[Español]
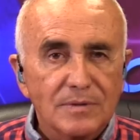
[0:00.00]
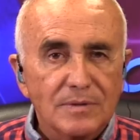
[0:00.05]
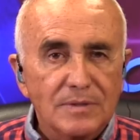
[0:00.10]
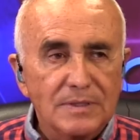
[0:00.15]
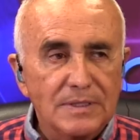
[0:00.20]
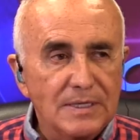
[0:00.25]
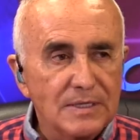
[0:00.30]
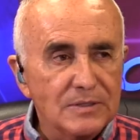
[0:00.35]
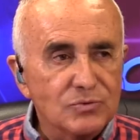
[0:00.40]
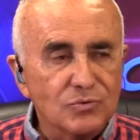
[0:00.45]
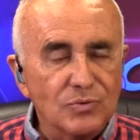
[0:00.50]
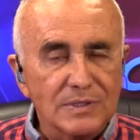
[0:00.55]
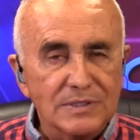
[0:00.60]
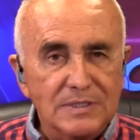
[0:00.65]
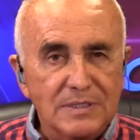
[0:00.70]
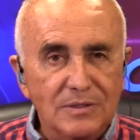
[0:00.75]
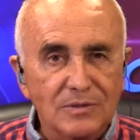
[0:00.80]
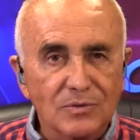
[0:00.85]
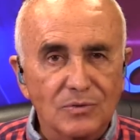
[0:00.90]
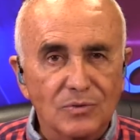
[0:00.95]
Y esto ha
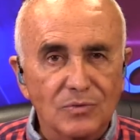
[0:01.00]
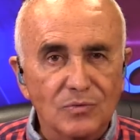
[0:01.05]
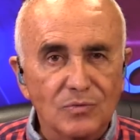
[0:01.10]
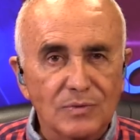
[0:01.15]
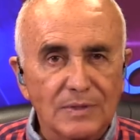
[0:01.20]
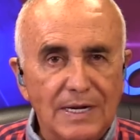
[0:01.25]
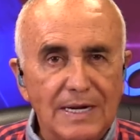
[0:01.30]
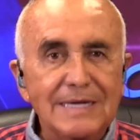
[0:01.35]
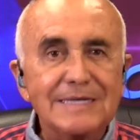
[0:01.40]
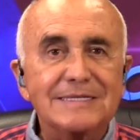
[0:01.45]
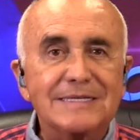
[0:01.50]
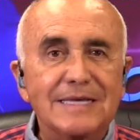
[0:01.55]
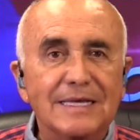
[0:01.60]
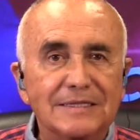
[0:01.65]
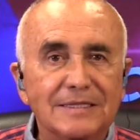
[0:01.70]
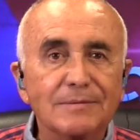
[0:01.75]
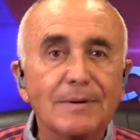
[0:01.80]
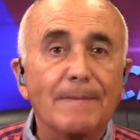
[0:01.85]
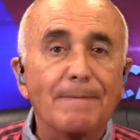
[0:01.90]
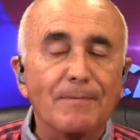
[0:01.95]
sido una
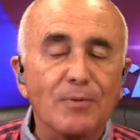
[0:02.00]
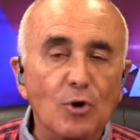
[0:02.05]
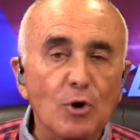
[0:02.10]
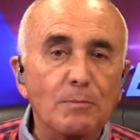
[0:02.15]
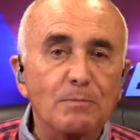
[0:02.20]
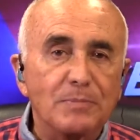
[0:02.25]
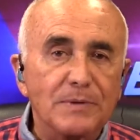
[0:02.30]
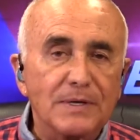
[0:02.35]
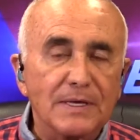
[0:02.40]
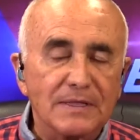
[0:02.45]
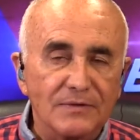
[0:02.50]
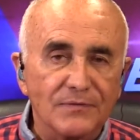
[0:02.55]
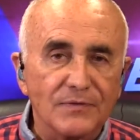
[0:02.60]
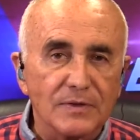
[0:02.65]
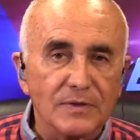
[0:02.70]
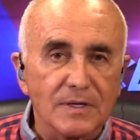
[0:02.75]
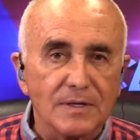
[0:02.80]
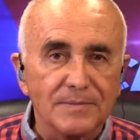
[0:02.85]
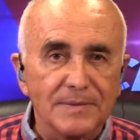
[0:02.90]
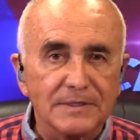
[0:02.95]
iniciativa propia de
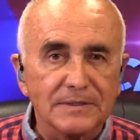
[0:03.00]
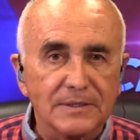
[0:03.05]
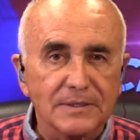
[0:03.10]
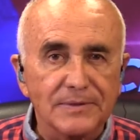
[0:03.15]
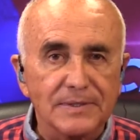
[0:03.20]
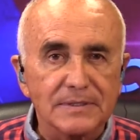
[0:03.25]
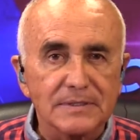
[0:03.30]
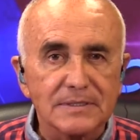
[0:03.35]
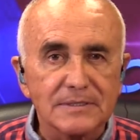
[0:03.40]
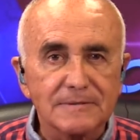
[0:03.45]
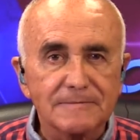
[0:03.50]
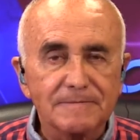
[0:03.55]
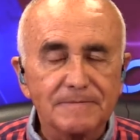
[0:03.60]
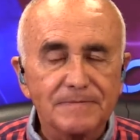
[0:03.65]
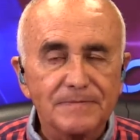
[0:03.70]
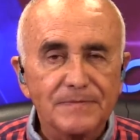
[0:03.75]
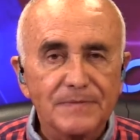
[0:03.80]
Vulcan Materials